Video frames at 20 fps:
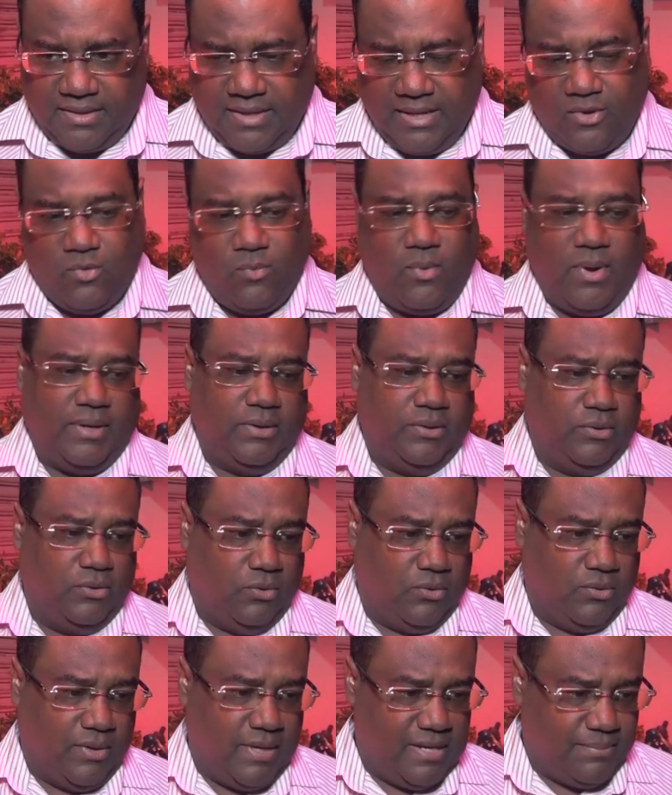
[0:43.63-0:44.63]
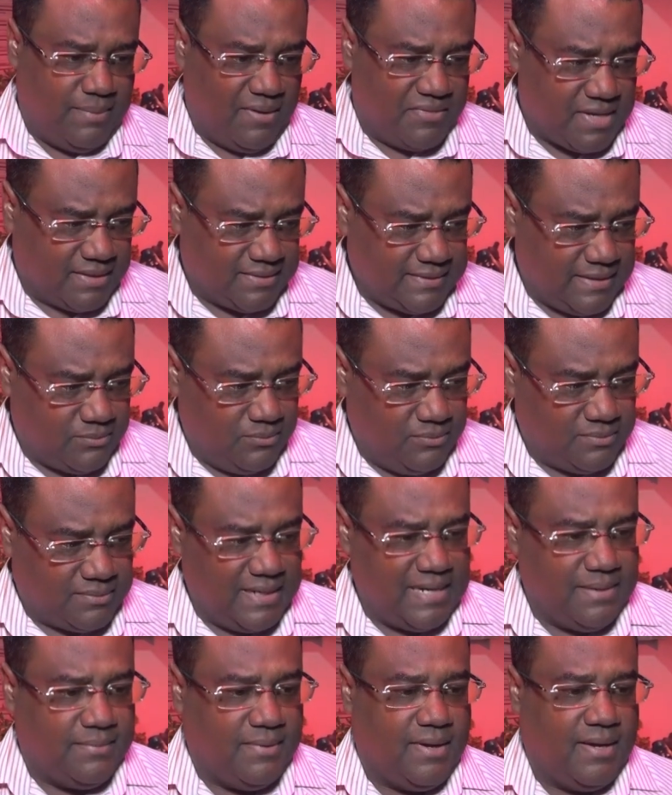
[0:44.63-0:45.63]
que cuando él va a tratar un
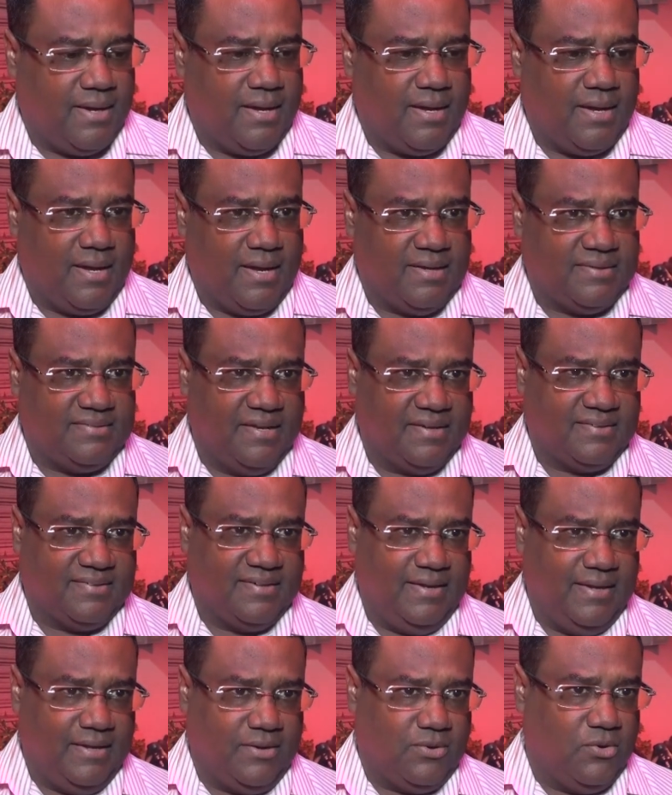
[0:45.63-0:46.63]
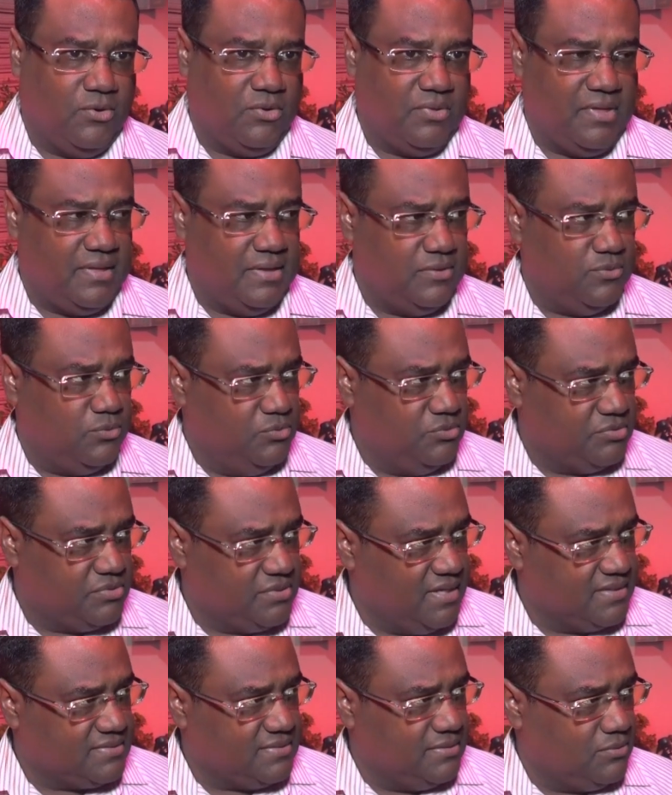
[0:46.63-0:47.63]
tema, hacerse eco de
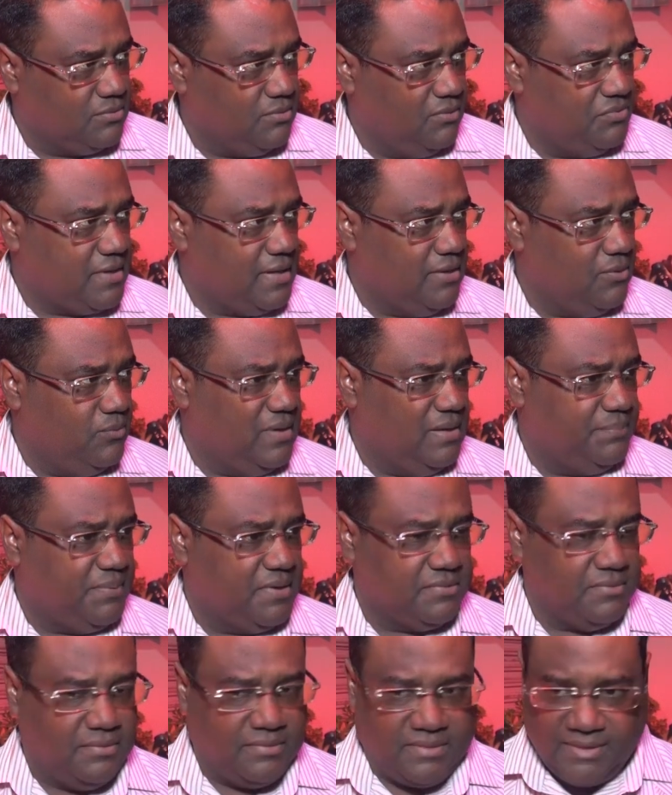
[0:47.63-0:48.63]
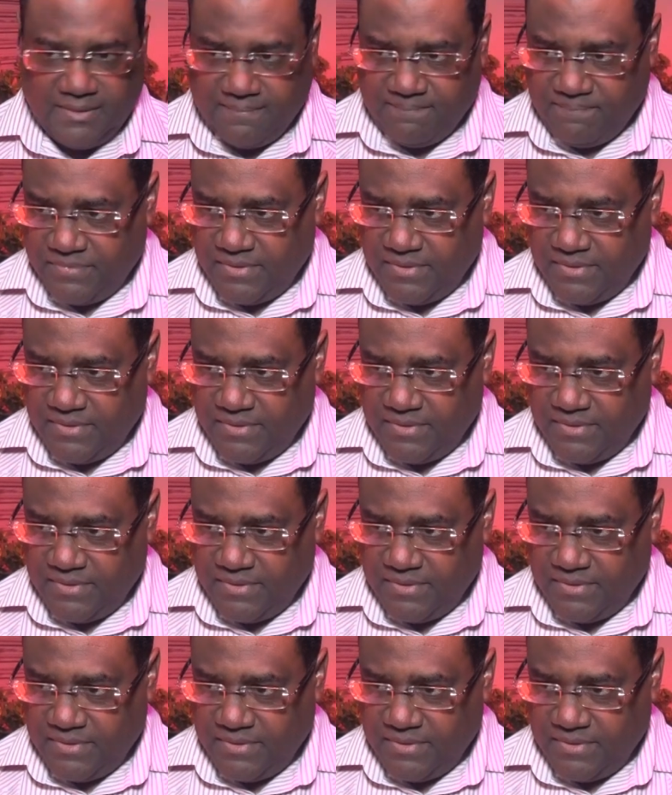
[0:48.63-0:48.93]
denuncias en contra de alguna persona,